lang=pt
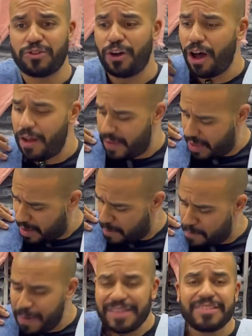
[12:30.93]
só,
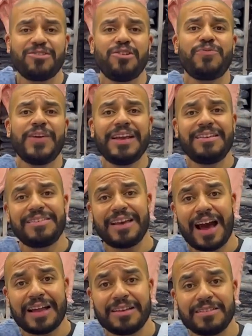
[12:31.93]
peças
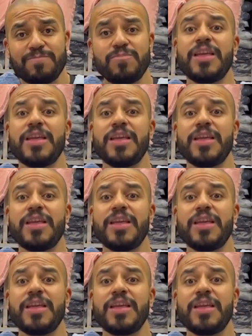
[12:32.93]
diferenciadas,